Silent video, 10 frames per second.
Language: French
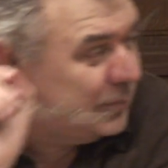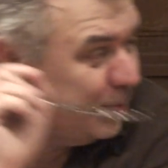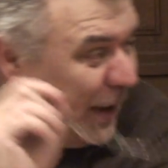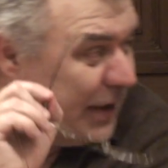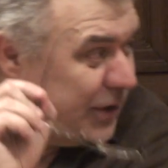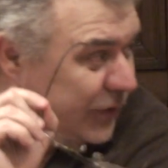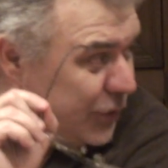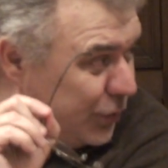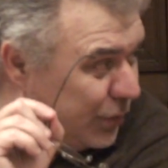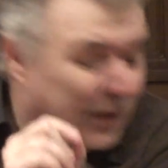pas
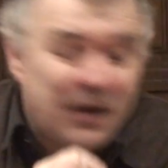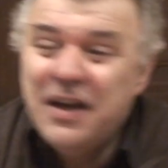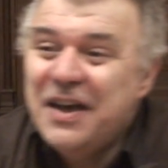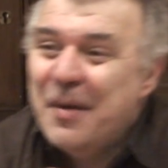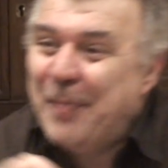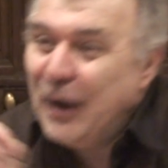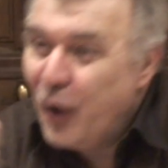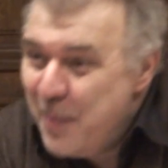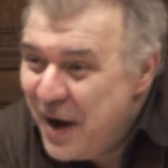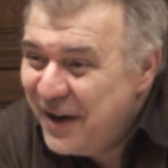l'individu, pas
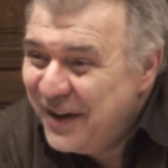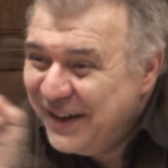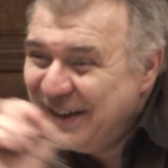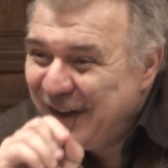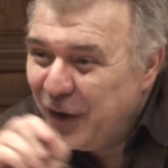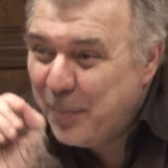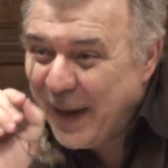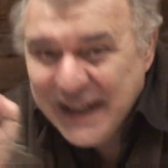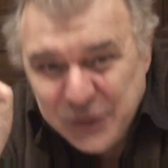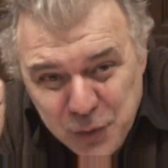l'homme,
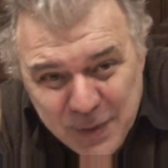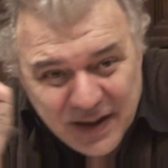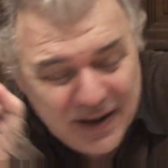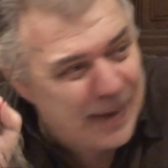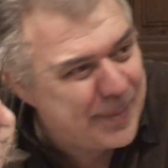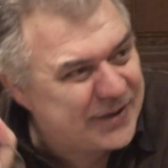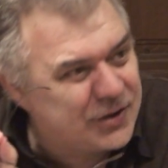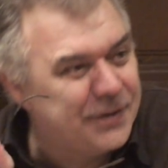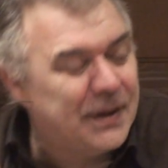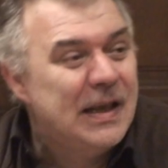pas l'être humain, la
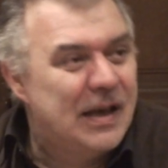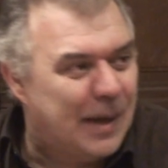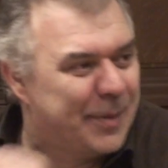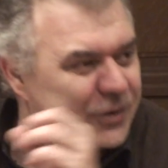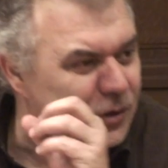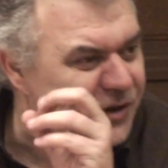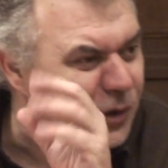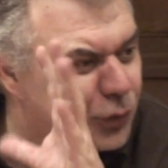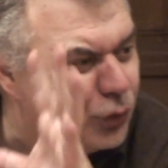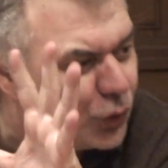personne. La personne qui
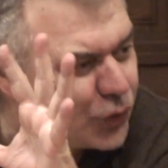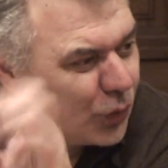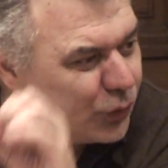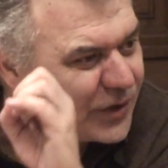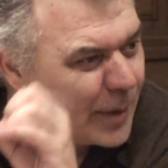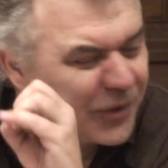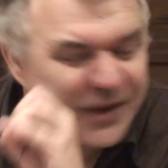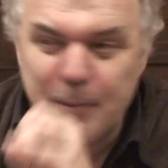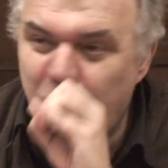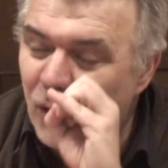est une notion
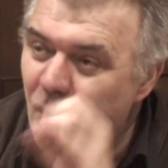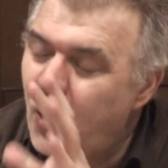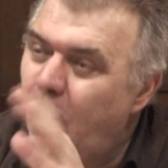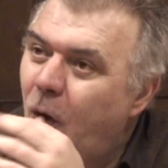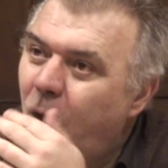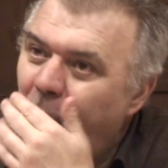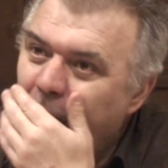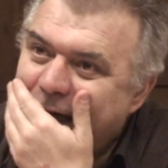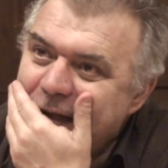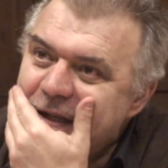fondamentalement
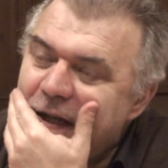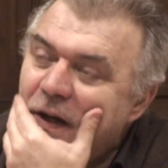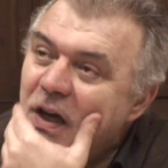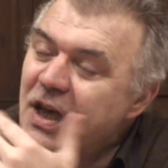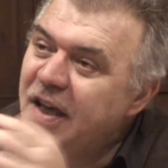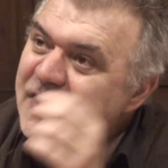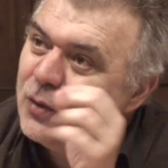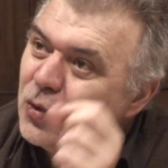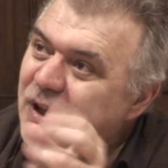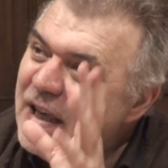euh, chrétienne. Et
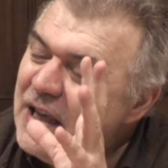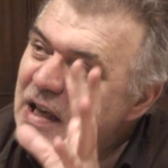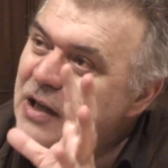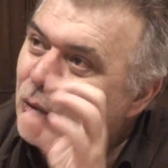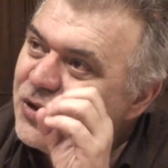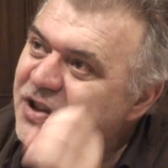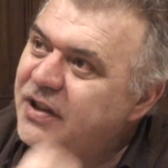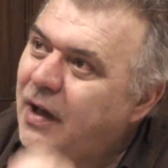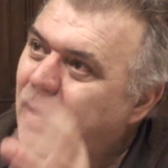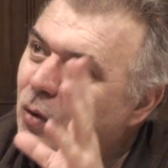donc, et il
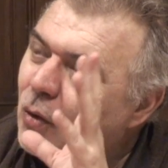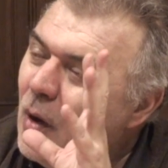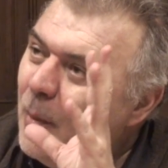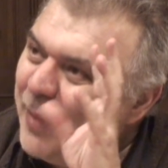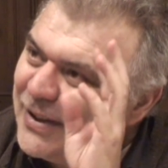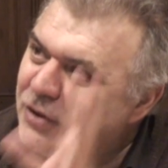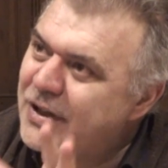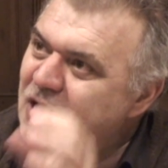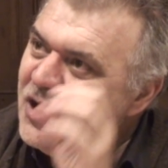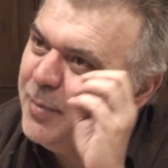considère que
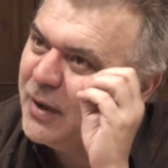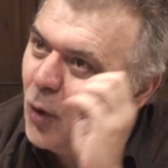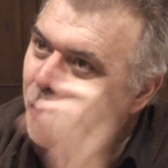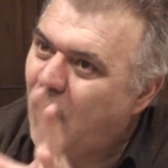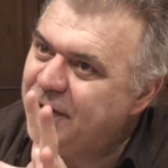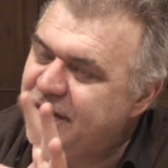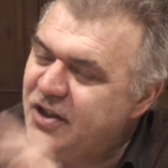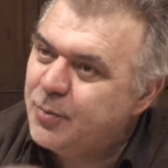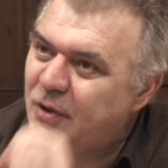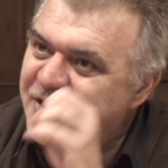personnalisme et
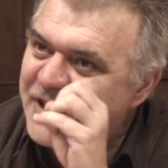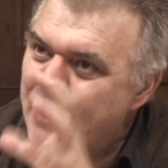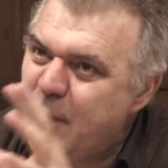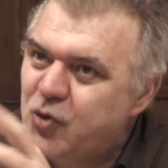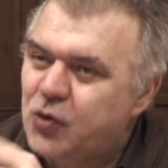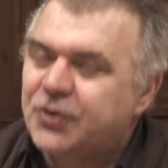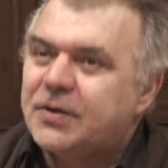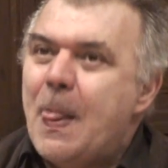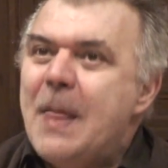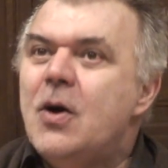corporatisme, c'est la même
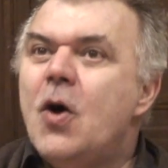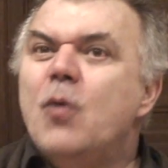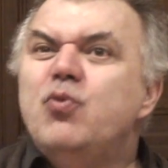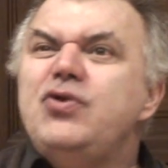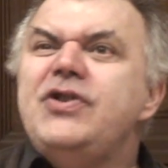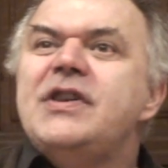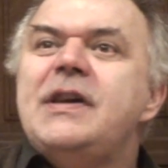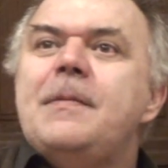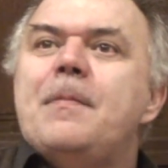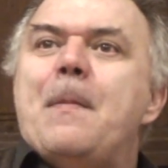chose. Mounier,